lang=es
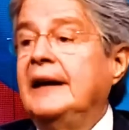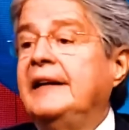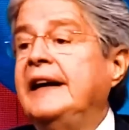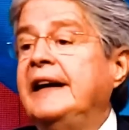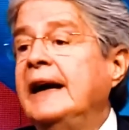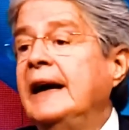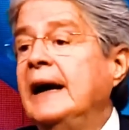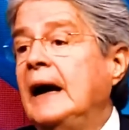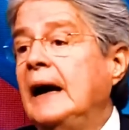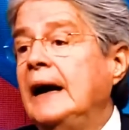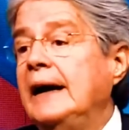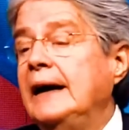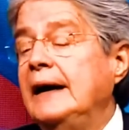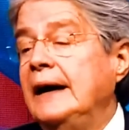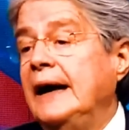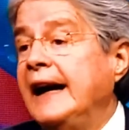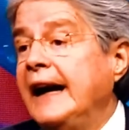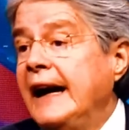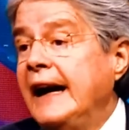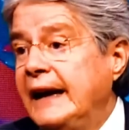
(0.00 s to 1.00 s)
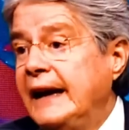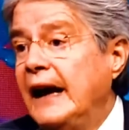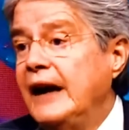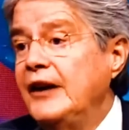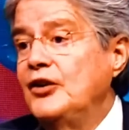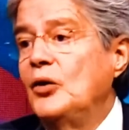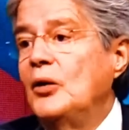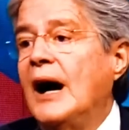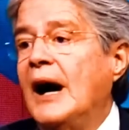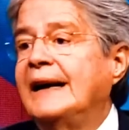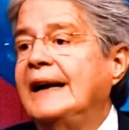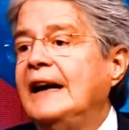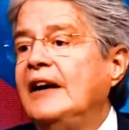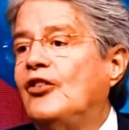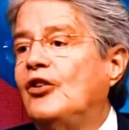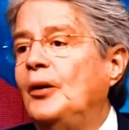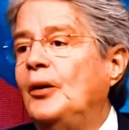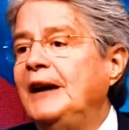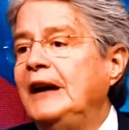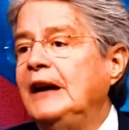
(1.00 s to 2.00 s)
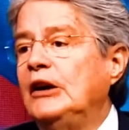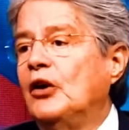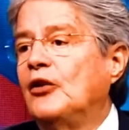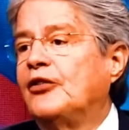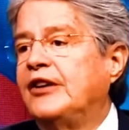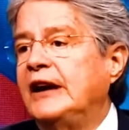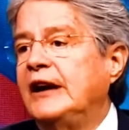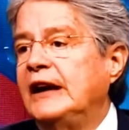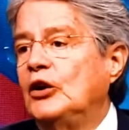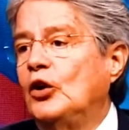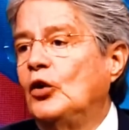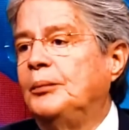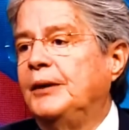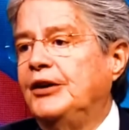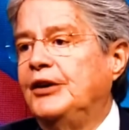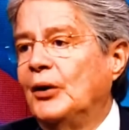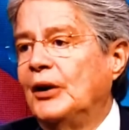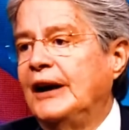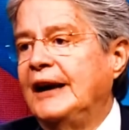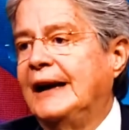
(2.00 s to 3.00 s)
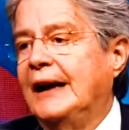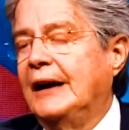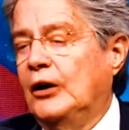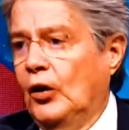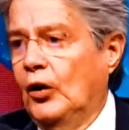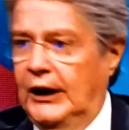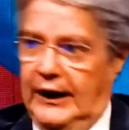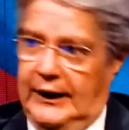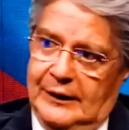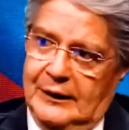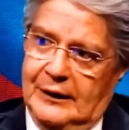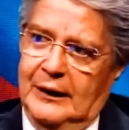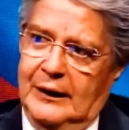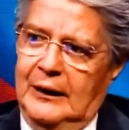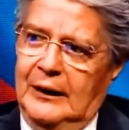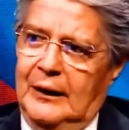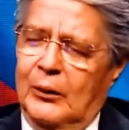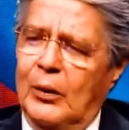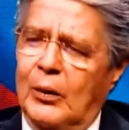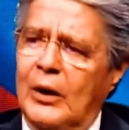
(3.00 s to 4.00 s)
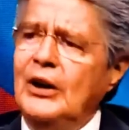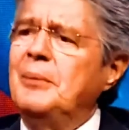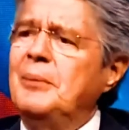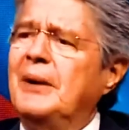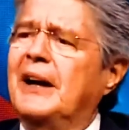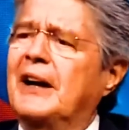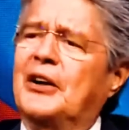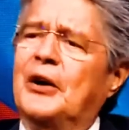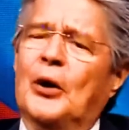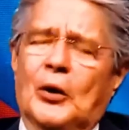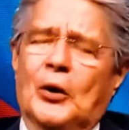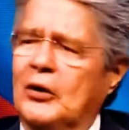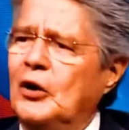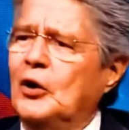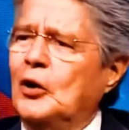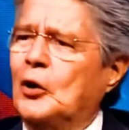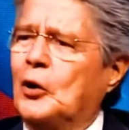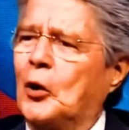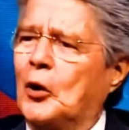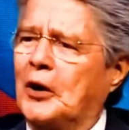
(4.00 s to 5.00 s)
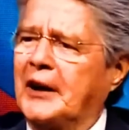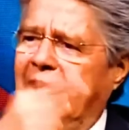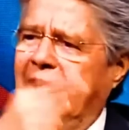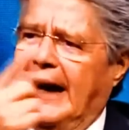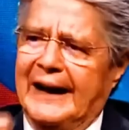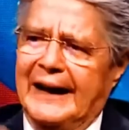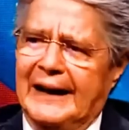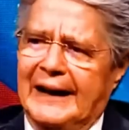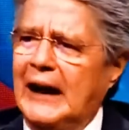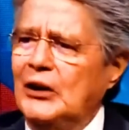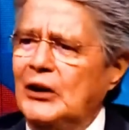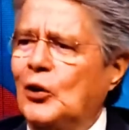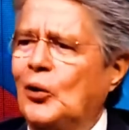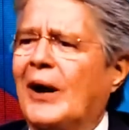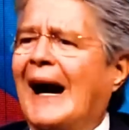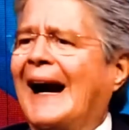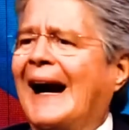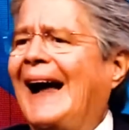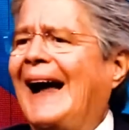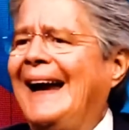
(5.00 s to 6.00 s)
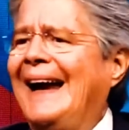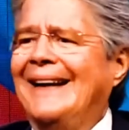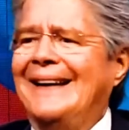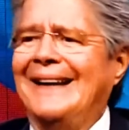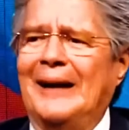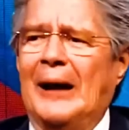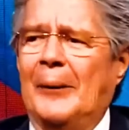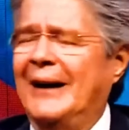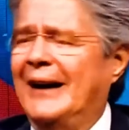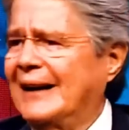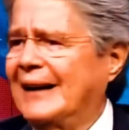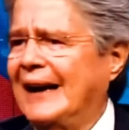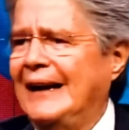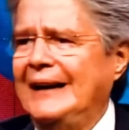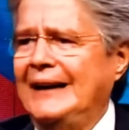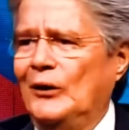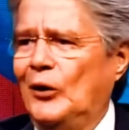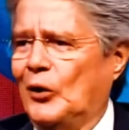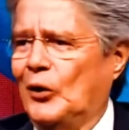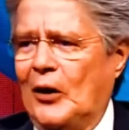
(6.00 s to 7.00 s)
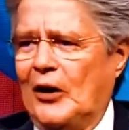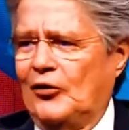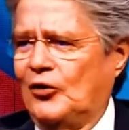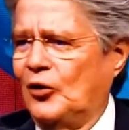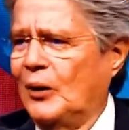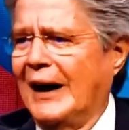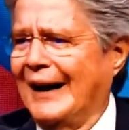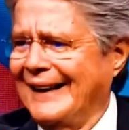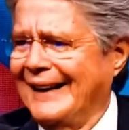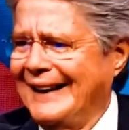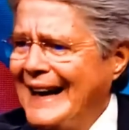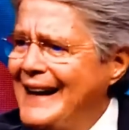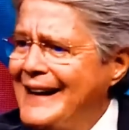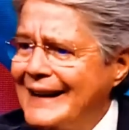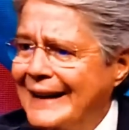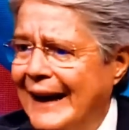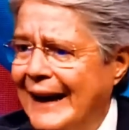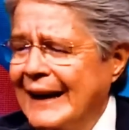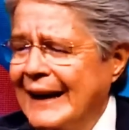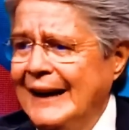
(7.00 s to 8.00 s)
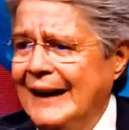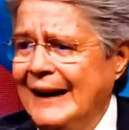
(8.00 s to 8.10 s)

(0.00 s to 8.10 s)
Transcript: llega en este año a 15.200 millones de dólares. ¿Cuánto invirtió Correa, que tanto cacarea de haber tenido el corazón ardiente,